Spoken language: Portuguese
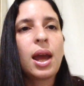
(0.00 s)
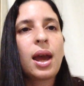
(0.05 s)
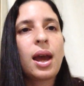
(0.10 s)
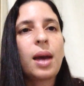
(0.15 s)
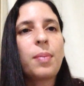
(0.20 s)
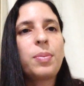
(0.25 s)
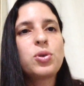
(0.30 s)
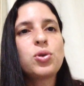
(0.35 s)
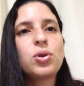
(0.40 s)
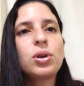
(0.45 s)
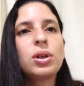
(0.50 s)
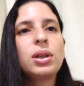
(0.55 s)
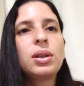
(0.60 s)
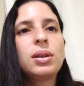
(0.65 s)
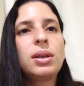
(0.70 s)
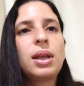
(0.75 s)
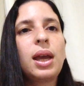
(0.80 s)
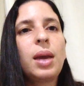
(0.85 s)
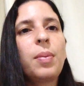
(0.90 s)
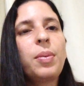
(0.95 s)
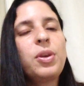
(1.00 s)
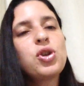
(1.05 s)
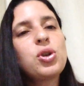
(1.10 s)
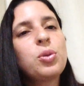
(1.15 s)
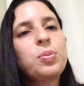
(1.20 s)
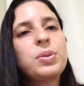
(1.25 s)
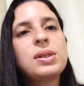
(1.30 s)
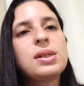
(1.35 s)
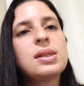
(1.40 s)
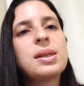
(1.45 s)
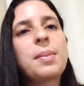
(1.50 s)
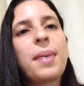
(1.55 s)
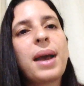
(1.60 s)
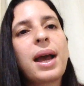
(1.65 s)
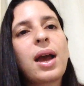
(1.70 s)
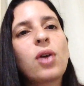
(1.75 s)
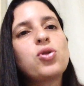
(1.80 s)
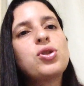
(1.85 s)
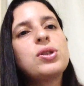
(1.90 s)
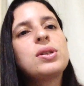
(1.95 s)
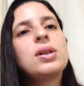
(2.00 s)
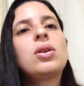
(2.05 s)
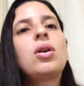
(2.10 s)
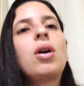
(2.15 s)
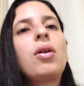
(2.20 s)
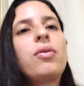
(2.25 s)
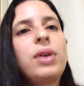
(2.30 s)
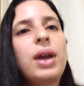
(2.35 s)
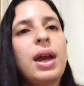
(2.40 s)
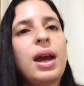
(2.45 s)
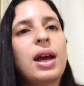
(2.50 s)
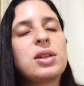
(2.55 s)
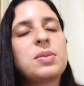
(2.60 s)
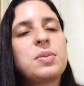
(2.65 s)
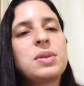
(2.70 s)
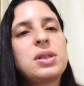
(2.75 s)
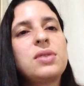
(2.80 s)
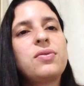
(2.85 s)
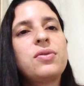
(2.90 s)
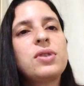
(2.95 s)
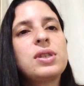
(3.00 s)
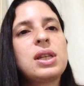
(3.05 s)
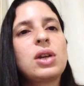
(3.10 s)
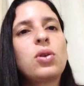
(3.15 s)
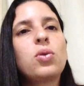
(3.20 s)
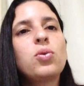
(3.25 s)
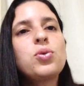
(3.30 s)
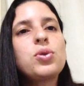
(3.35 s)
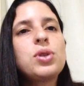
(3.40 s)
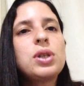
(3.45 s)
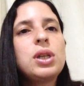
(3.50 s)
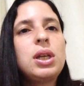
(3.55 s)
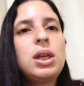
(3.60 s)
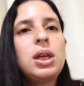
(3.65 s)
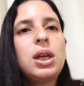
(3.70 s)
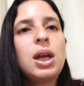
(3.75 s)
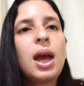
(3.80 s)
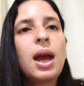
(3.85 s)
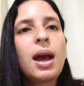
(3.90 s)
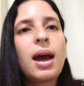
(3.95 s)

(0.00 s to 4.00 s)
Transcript: A pessoa, de repente, não precisa pagar os 19 reais, mas se você conseguir,